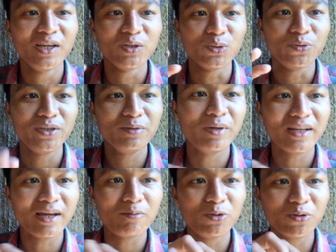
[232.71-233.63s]
तो ये
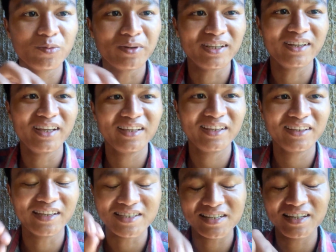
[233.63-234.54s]
बात आप लोग को बताना है कि
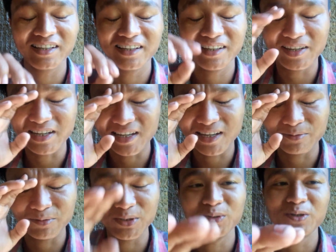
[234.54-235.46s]
कैसा लगा आ,
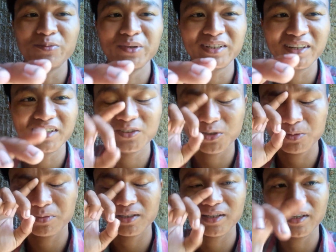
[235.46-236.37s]
वीडियो कमेंट करके जरूर
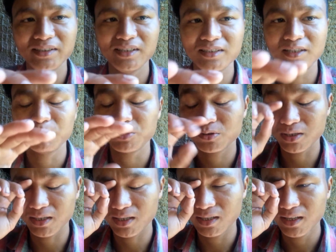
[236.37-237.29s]
बताना है ये जानबूझ
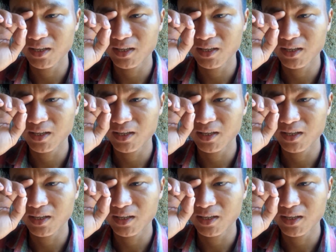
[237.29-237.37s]
के